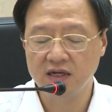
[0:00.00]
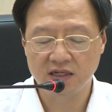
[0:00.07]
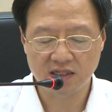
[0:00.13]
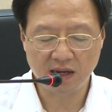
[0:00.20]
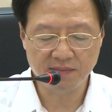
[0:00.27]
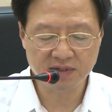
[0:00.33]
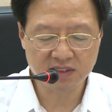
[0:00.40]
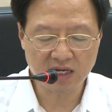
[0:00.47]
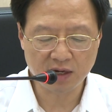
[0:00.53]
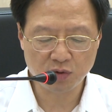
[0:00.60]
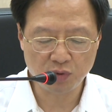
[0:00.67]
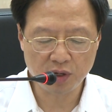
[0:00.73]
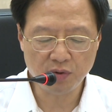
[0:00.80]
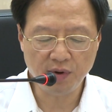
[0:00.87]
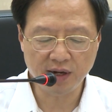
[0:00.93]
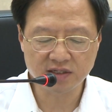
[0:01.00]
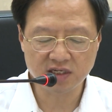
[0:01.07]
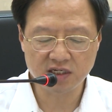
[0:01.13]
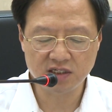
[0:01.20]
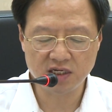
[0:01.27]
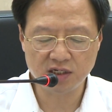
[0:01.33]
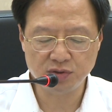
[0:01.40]
他们在规划这
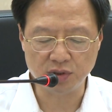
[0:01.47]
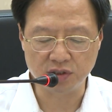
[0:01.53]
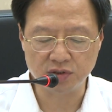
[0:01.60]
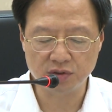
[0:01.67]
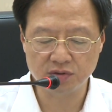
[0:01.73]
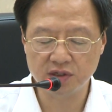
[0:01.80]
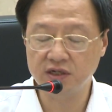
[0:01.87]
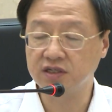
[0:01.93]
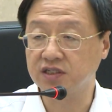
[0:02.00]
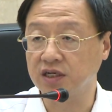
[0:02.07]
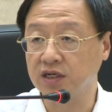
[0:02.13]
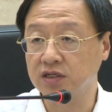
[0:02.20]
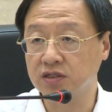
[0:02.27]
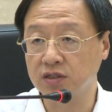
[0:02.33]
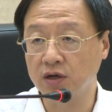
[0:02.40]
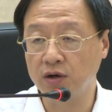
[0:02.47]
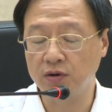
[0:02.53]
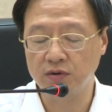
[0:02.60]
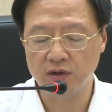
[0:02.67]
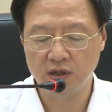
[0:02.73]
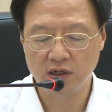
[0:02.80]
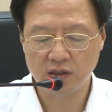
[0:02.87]
一些选修课程的时
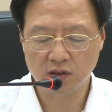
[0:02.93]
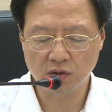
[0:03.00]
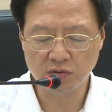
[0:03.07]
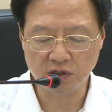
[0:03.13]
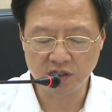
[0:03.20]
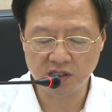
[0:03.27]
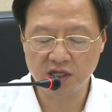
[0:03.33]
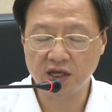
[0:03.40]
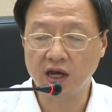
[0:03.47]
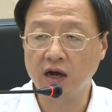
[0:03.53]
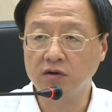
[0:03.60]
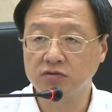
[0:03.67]
候，都一定要